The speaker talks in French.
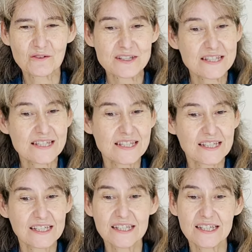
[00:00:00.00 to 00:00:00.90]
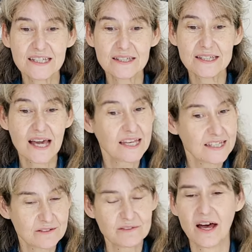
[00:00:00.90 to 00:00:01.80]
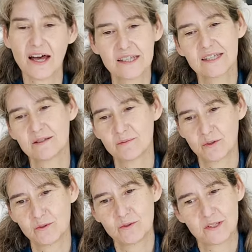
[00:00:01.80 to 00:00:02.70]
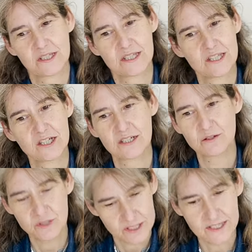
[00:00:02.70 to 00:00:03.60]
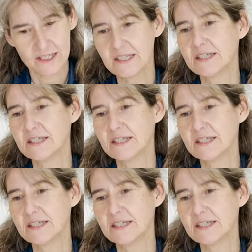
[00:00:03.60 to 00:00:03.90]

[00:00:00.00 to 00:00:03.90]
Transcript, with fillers: en fait, c'est Karine Evrard qui est productrice chez UGC,